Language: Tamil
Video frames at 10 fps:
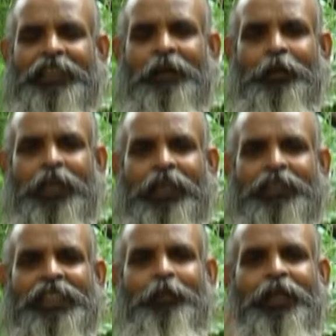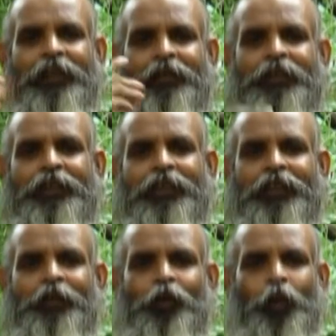சாப்பாடு சாப்பிடு
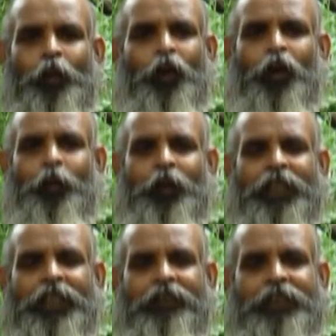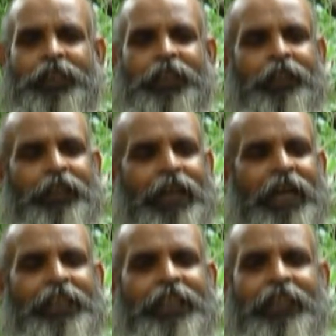உப்பு போட உப்பு தனியாக வச்சுட்டு
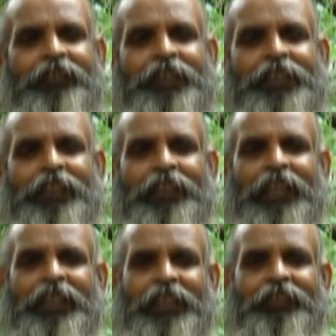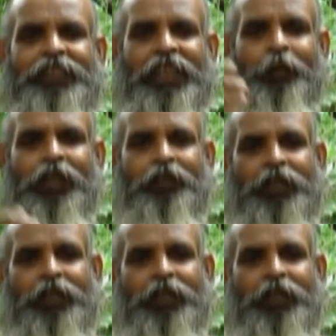காய தனியாக வச்சுட்டு எல்லாம் தனியாக வச்சு சாப்பிட்டு நான்